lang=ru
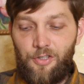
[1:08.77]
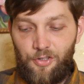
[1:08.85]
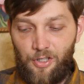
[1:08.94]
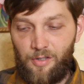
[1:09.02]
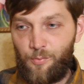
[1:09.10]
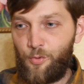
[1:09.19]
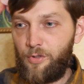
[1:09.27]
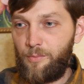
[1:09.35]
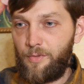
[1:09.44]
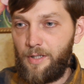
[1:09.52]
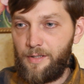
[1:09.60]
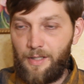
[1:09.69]
Сейчас
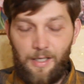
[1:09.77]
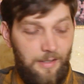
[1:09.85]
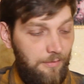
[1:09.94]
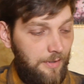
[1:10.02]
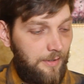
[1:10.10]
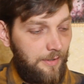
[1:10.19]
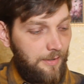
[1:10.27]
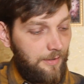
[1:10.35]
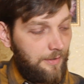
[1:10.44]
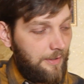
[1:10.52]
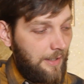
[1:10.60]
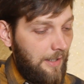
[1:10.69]
будем рассказывать,
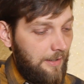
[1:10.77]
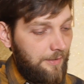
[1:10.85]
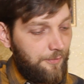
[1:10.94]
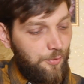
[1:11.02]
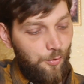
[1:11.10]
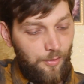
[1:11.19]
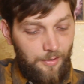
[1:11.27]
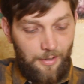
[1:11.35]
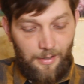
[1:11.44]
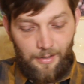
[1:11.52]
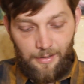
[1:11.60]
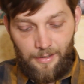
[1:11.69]
э, как все
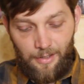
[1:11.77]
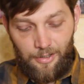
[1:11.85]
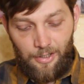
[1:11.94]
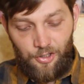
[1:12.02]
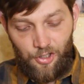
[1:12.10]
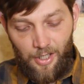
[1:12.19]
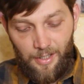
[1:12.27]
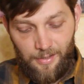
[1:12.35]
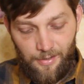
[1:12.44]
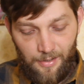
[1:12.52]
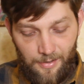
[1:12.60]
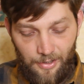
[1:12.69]
это
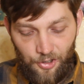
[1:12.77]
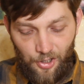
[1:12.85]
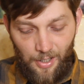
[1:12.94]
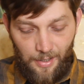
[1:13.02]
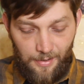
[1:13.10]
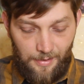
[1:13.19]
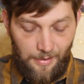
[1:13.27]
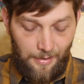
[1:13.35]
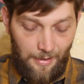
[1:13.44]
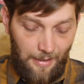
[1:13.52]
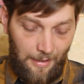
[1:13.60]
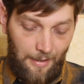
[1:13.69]
отличается, различается,